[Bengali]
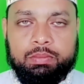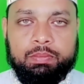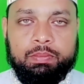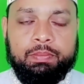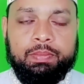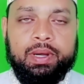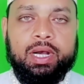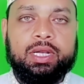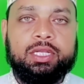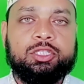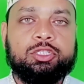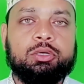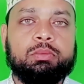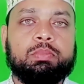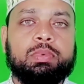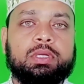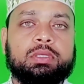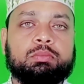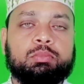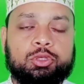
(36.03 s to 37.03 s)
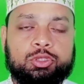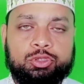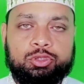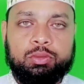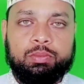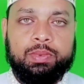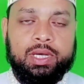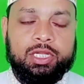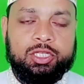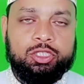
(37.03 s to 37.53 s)
প্রাণী সম্পদ মৎস্য
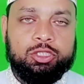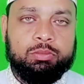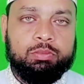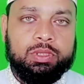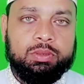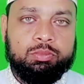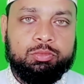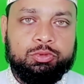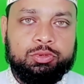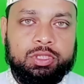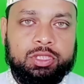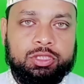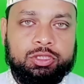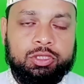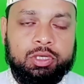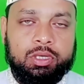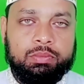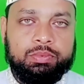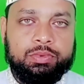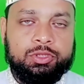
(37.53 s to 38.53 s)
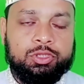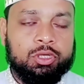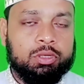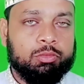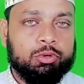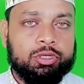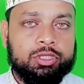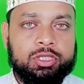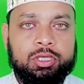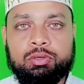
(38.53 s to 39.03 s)
প্রাণী সম্পদ মন্ত্রী জনাব
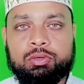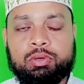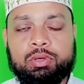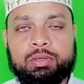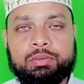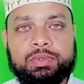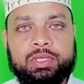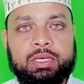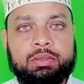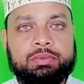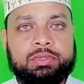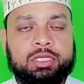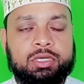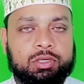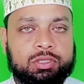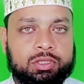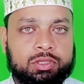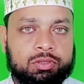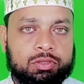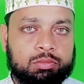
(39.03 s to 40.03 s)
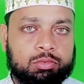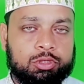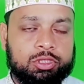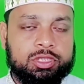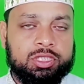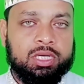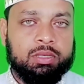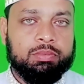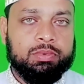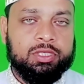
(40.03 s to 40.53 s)
সমরেজাউল করিম সাহেব যে কথাগুলো
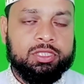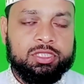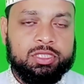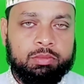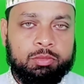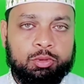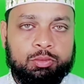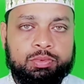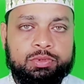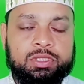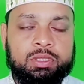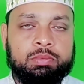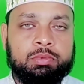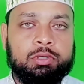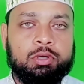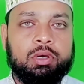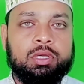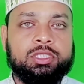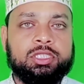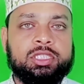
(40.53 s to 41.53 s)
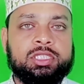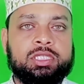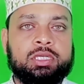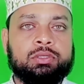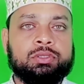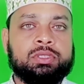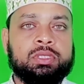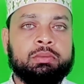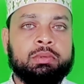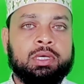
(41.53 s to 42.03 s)
বলেছেন আপনাদের সামনে উপস্থাপন করার চেষ্টা
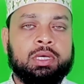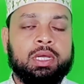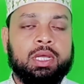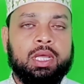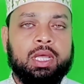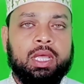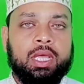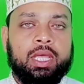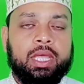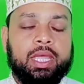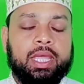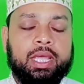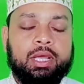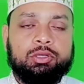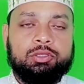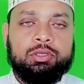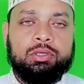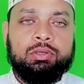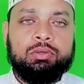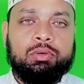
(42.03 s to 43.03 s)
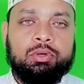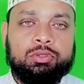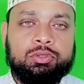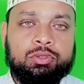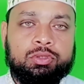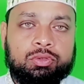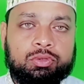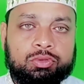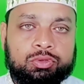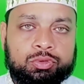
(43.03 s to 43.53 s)
করছি এবং এই কথাগুলো
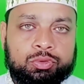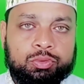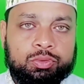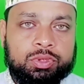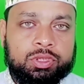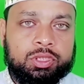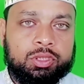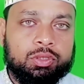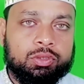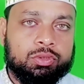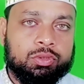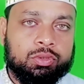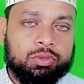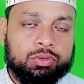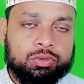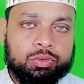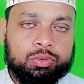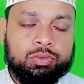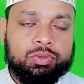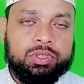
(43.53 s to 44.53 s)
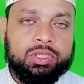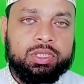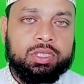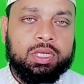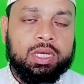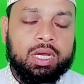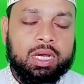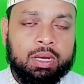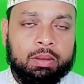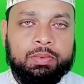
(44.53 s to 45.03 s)
কতটুকু যুক্তি কতটুকু যৌক্তিক
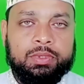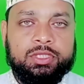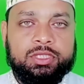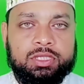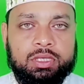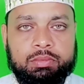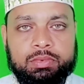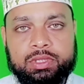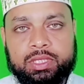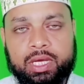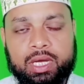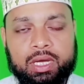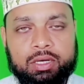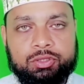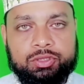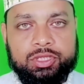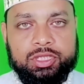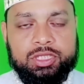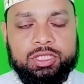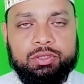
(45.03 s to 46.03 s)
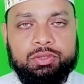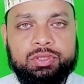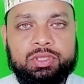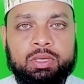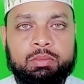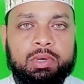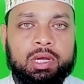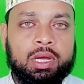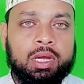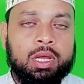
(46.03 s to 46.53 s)
আপনাদের সামনে দেখানোর চেষ্টা করছি
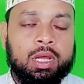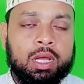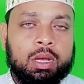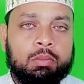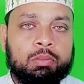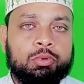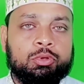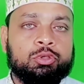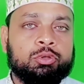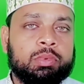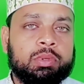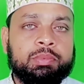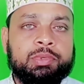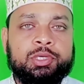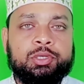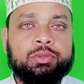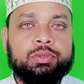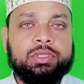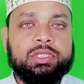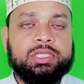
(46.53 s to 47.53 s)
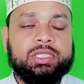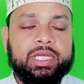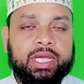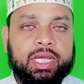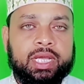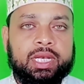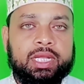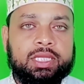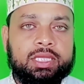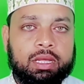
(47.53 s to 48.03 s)
আমরা প্রথমে ভিডিওটি
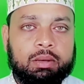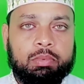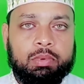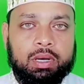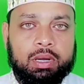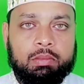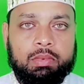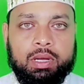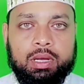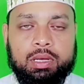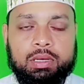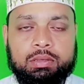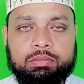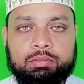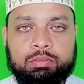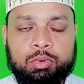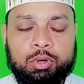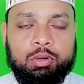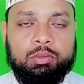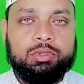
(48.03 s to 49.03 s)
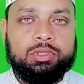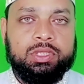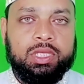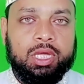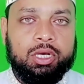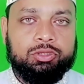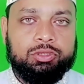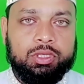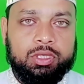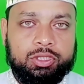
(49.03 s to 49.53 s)
দেখে নিই তারপর আমরা পরবর্তী
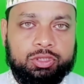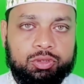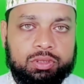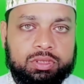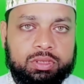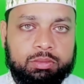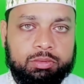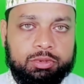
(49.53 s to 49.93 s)
আলোচনায় চলে যাবো